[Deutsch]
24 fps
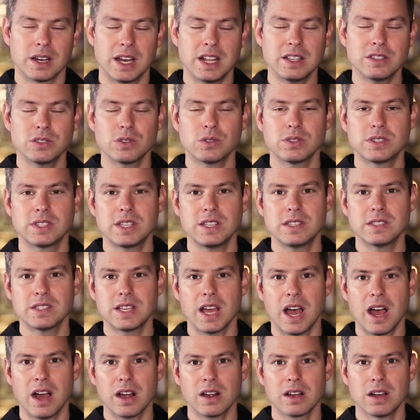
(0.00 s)
Lasst uns diesen
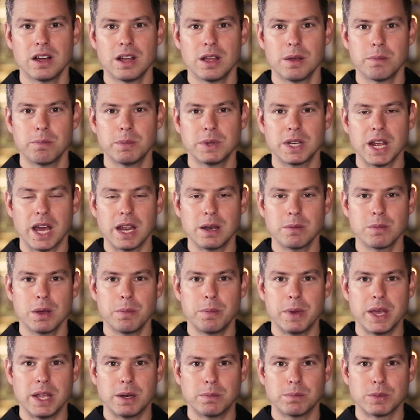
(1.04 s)
Tag mit einem
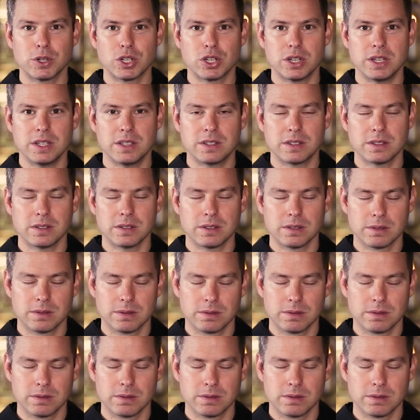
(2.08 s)
Gebet beschließen.